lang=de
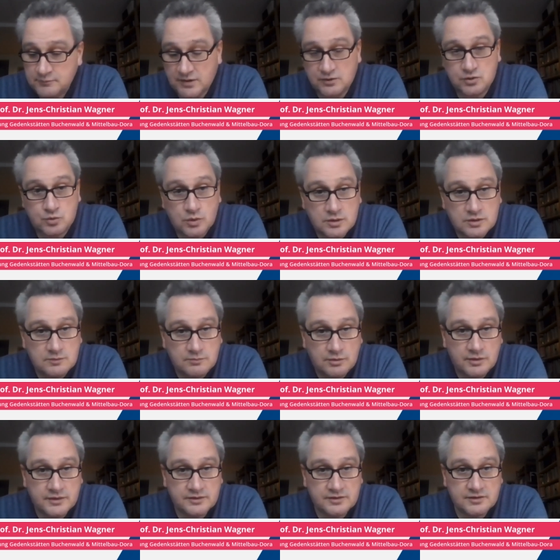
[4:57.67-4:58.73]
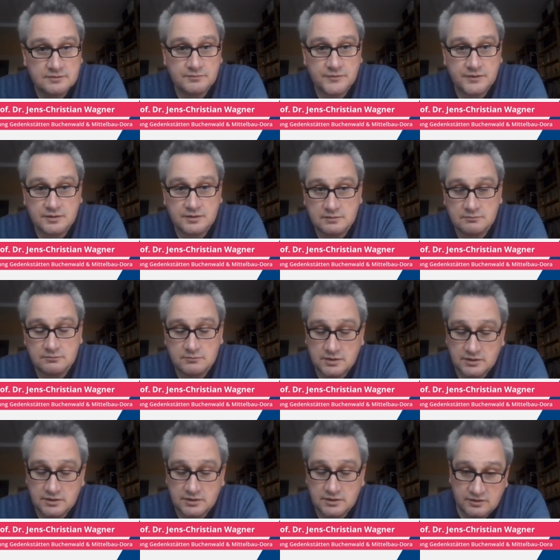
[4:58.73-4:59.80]
das Torgebäude äh,
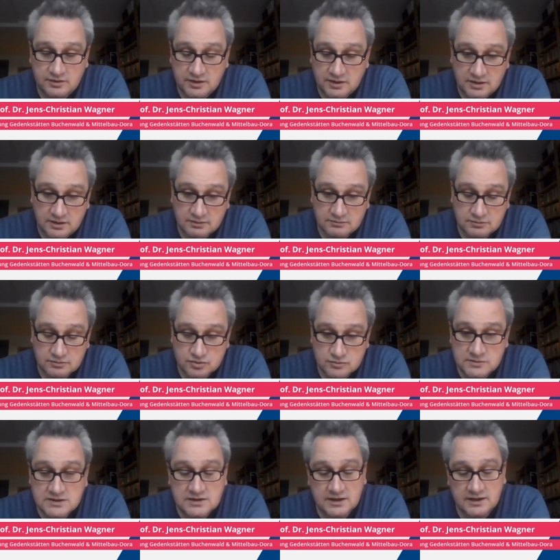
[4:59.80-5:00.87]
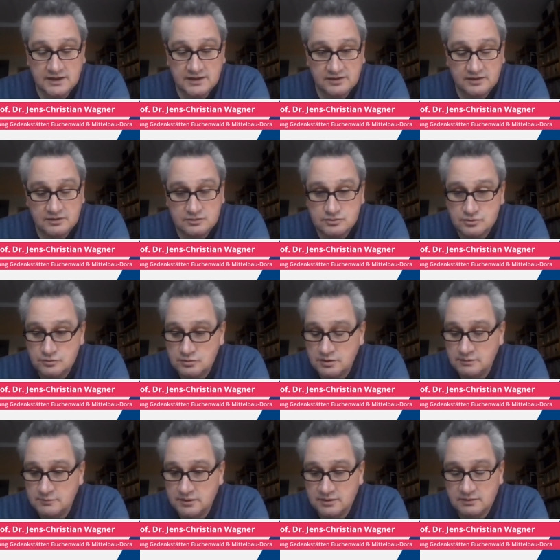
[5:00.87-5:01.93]
mit der schmiedeeisernen
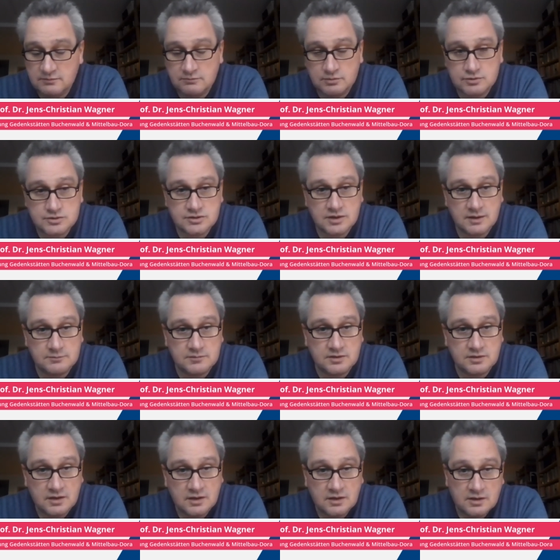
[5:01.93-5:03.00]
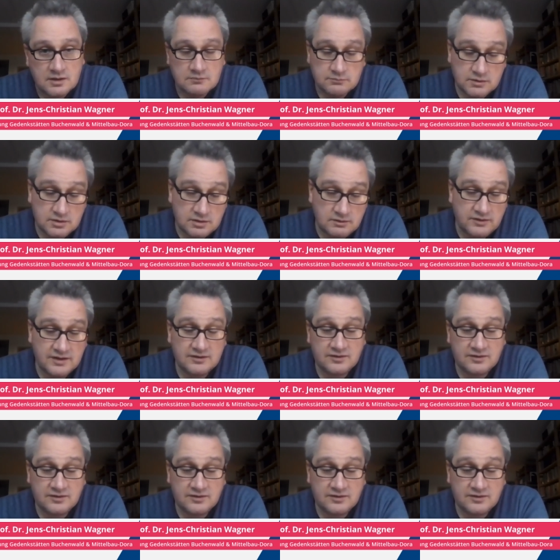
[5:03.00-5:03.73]
Tür, mit den Buchstaben, mit den